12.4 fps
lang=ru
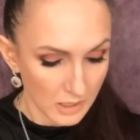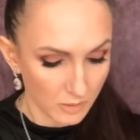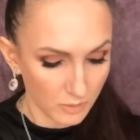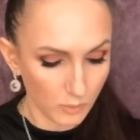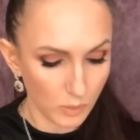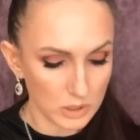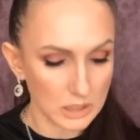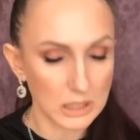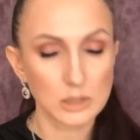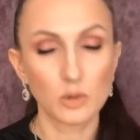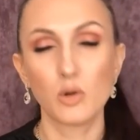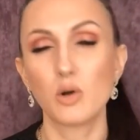Вот.
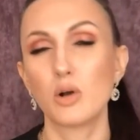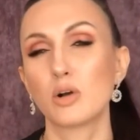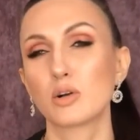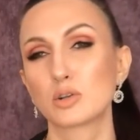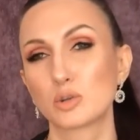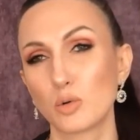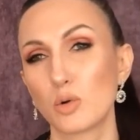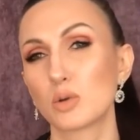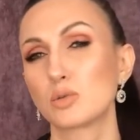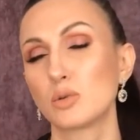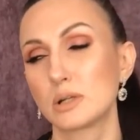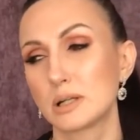Но кто
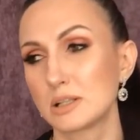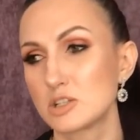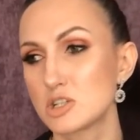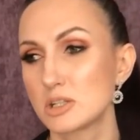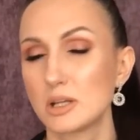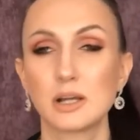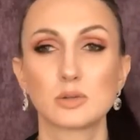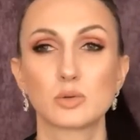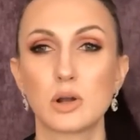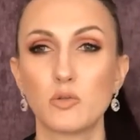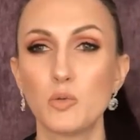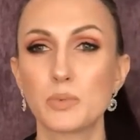только начинает, у
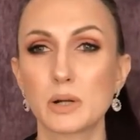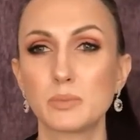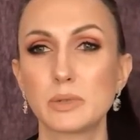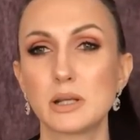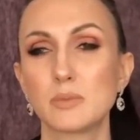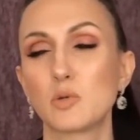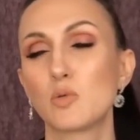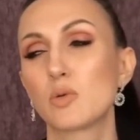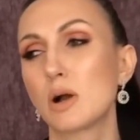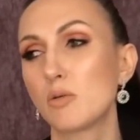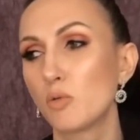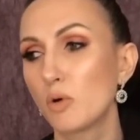кого проблема, у
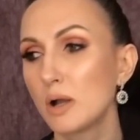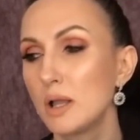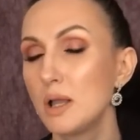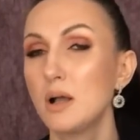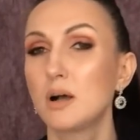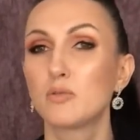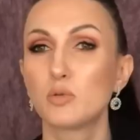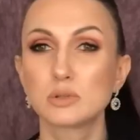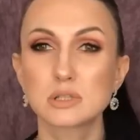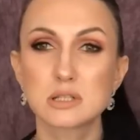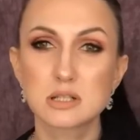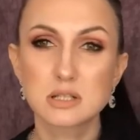кого
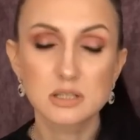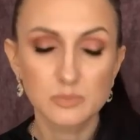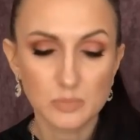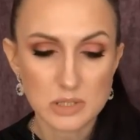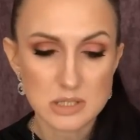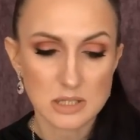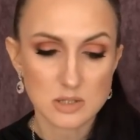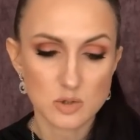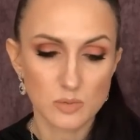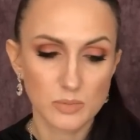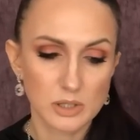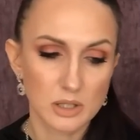волосы сыпятся,
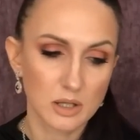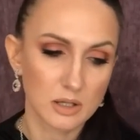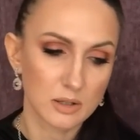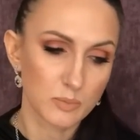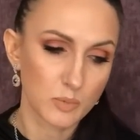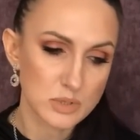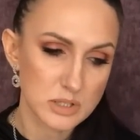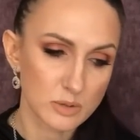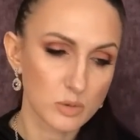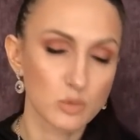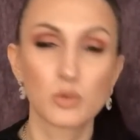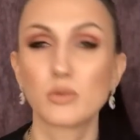особенно после
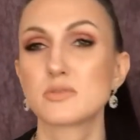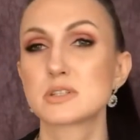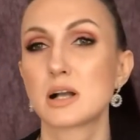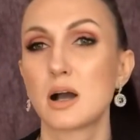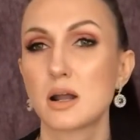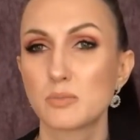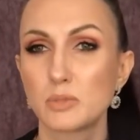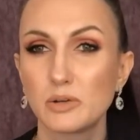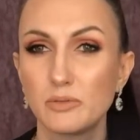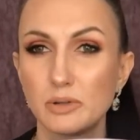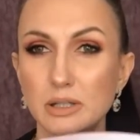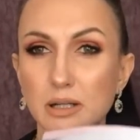грудного
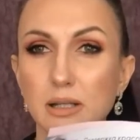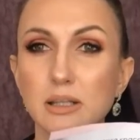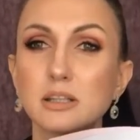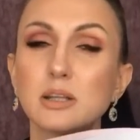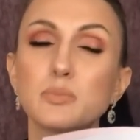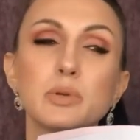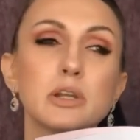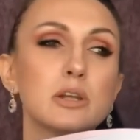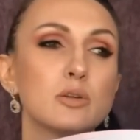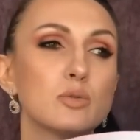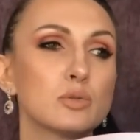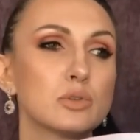вскармливания, какие-то
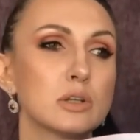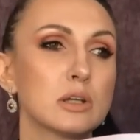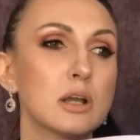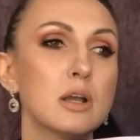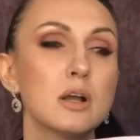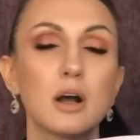периоды,